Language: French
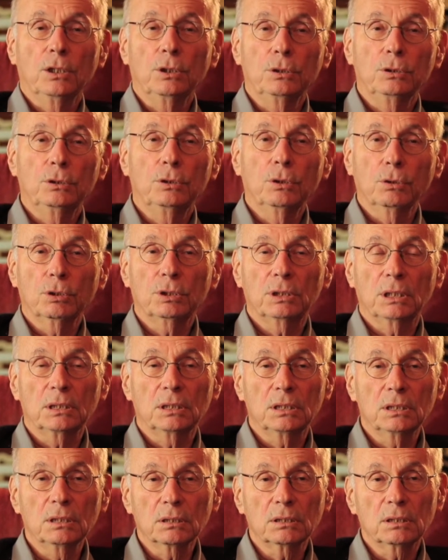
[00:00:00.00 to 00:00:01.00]
Euh, donc
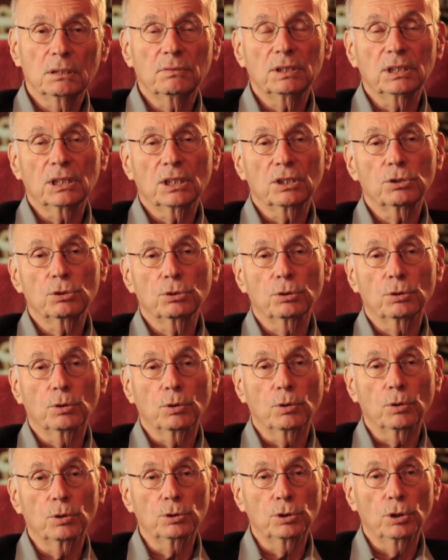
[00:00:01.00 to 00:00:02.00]
cette
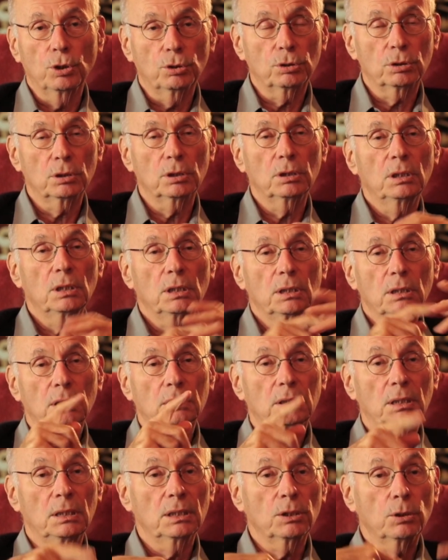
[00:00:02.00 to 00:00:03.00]
identification aux notes,
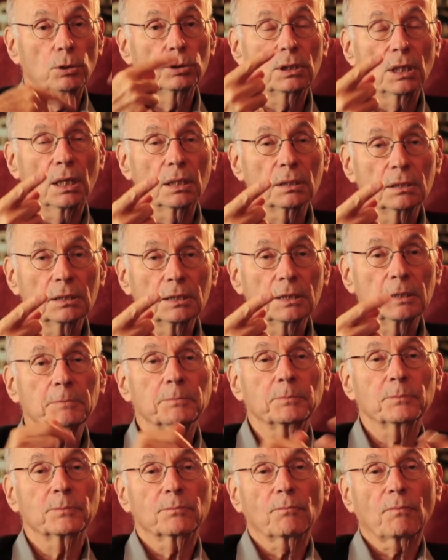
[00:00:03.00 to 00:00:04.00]
quand elle est
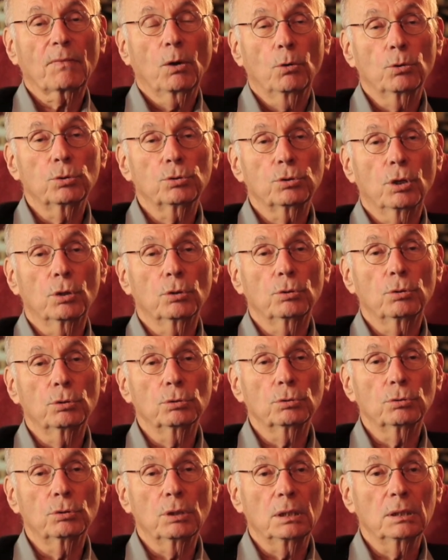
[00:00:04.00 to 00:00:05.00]
retardée, on se rend
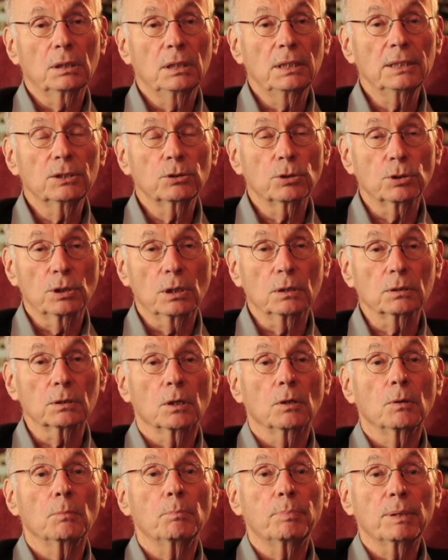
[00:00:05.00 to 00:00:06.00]
compte de
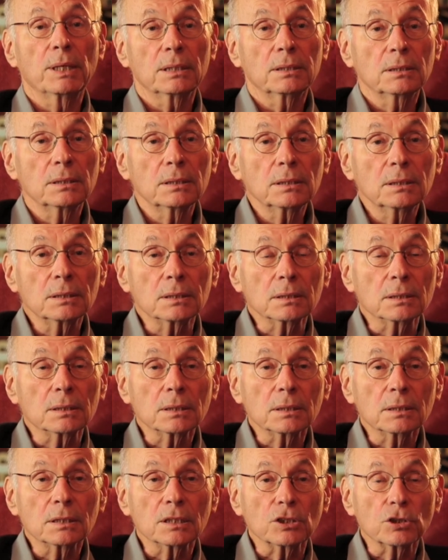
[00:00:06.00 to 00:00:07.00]
l'étonnante
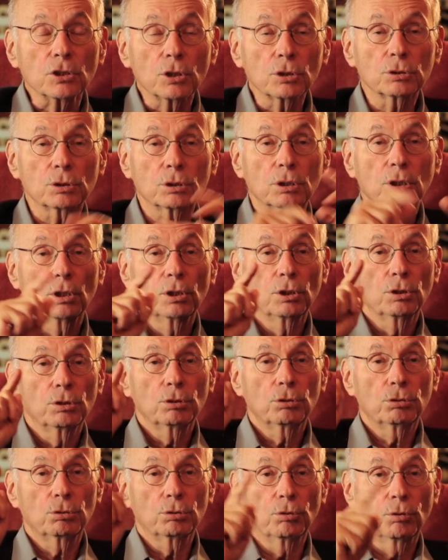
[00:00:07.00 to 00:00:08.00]
plasticité des notes
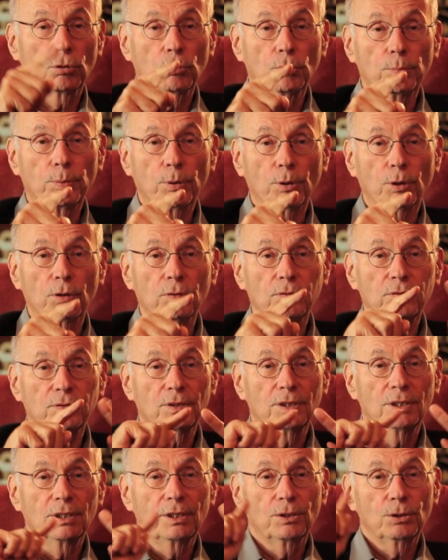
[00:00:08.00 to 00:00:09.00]
selon le
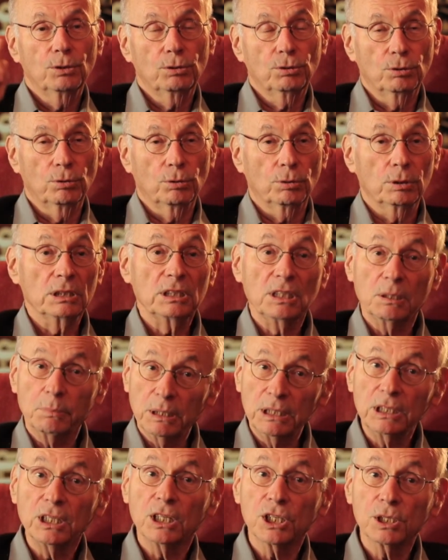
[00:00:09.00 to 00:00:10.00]
prof, selon les
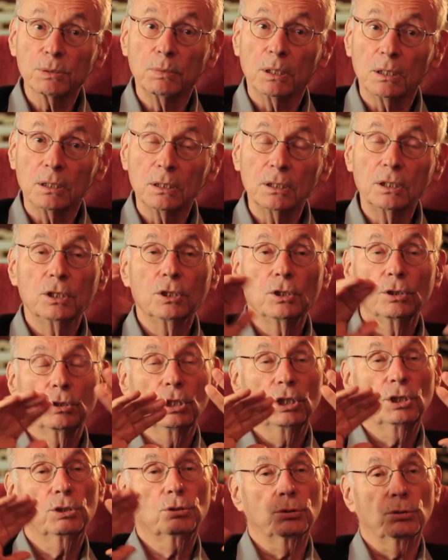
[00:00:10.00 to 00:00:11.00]
déménagements et